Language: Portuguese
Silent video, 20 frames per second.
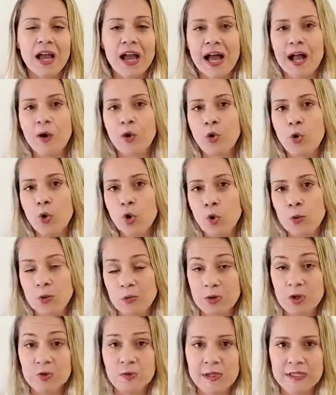A cúrcuma é
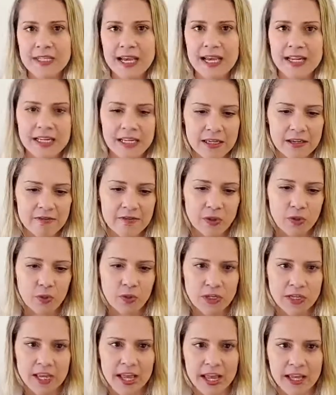uma especiaria que vem do
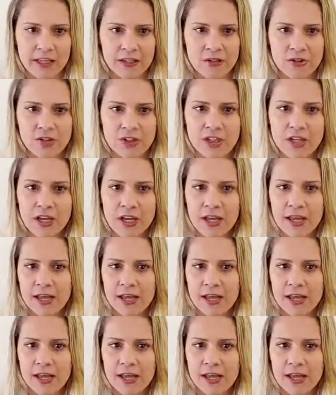Oriente